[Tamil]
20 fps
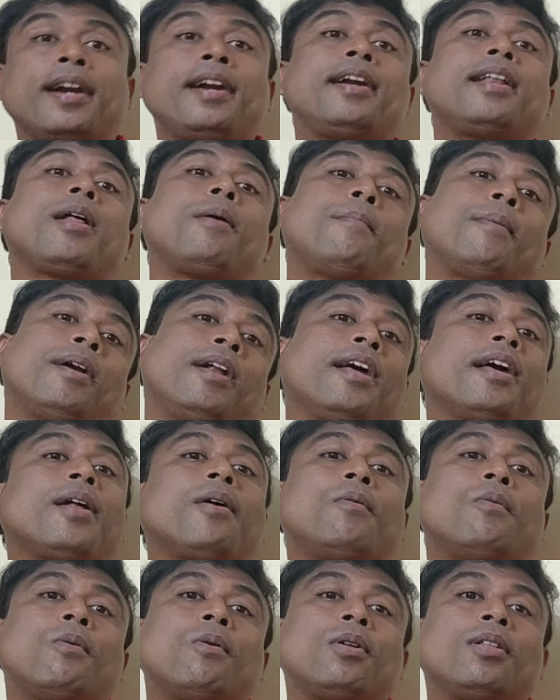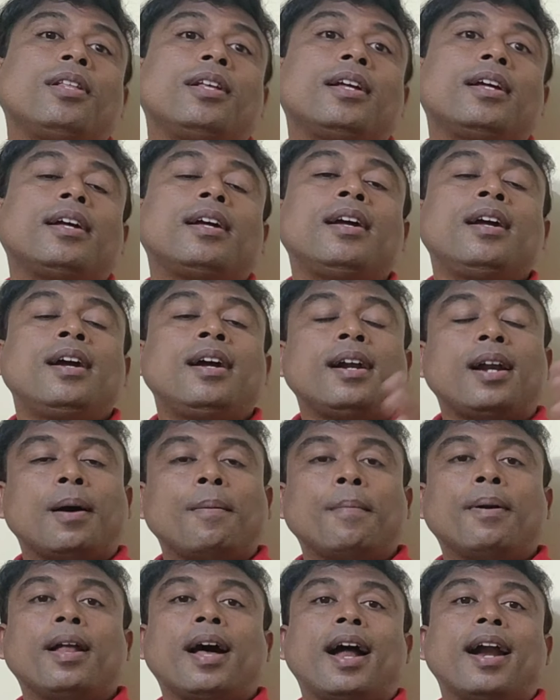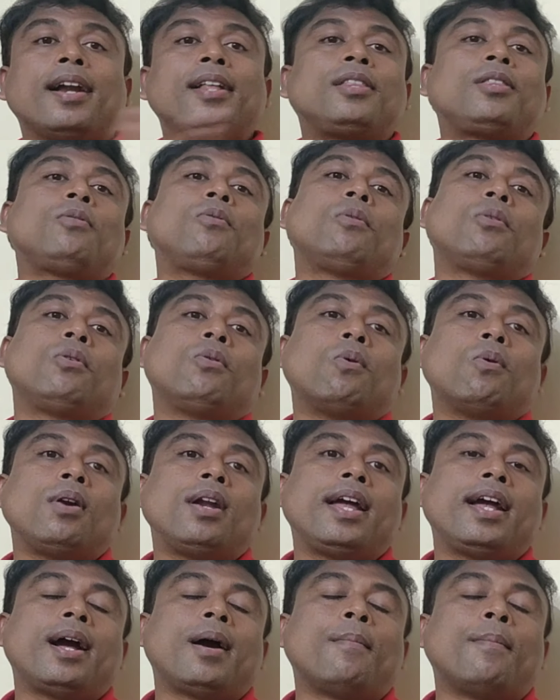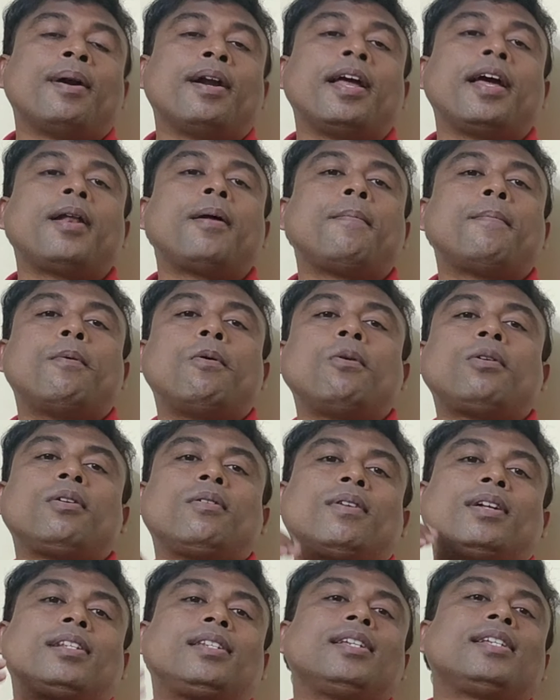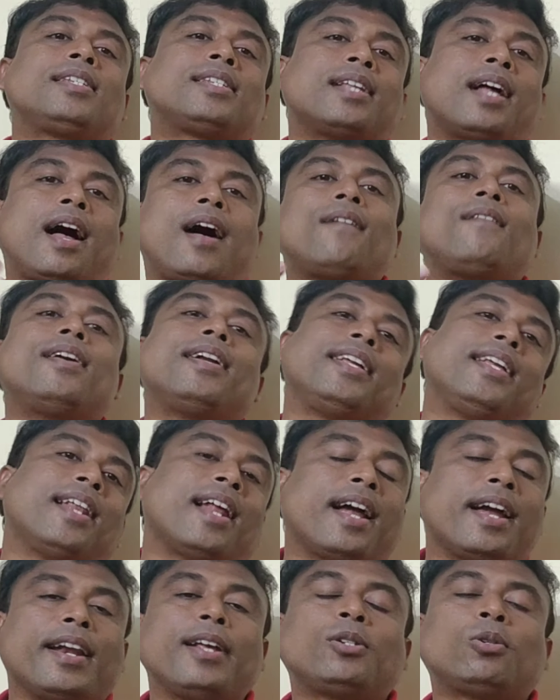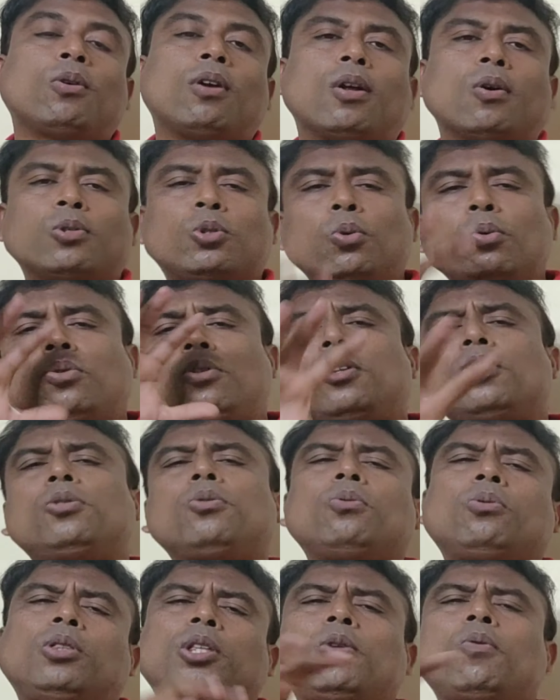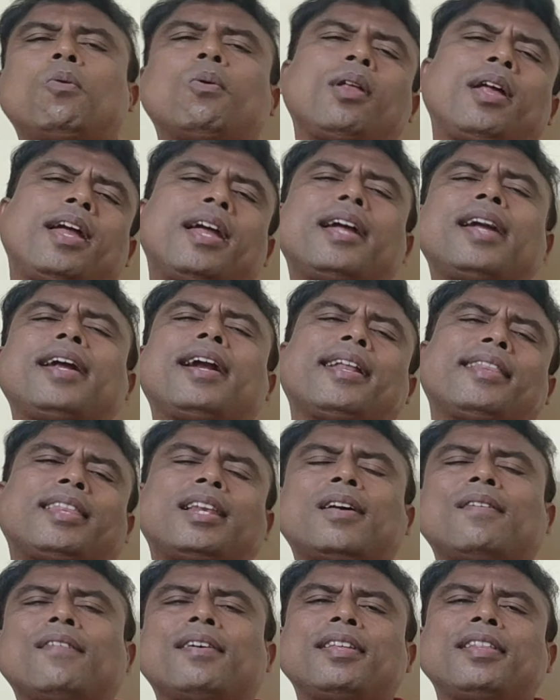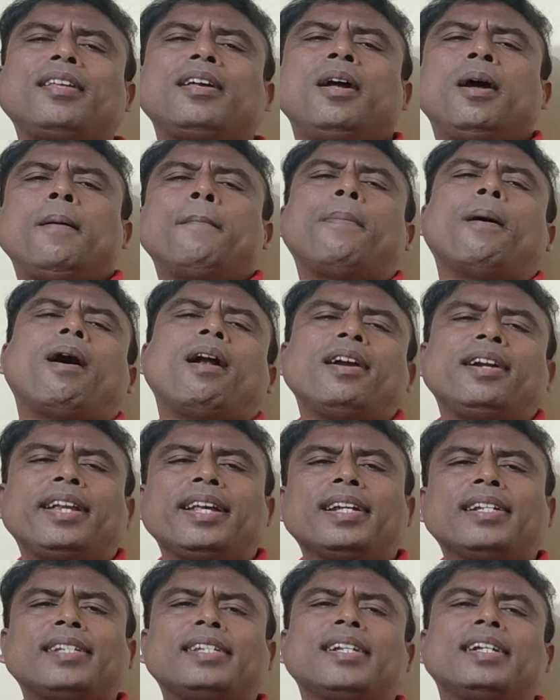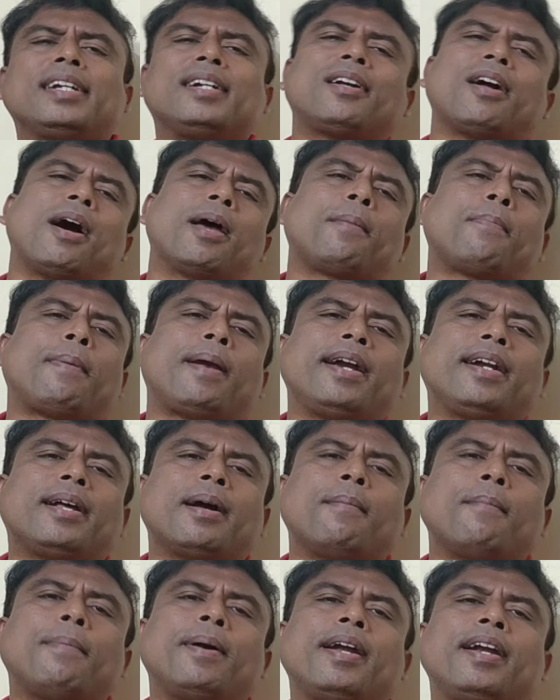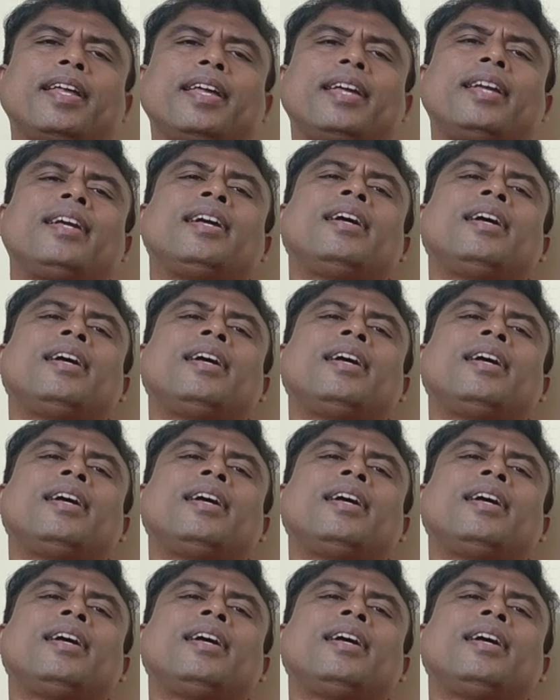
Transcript: ரெண்டரை மணி நேரம் ஓடுது நம்மளை அடுத்து ஒரு ஒன்றே மணி நேரம் போட்டு வச்சு சாவடிக்கிறாங்கன்னே சொல்லலாம் சுற்றி சுற்றி ஒரே இடத்துல வருது பாலிட்டிக்ஸு கார்பரேட் கம்பெனி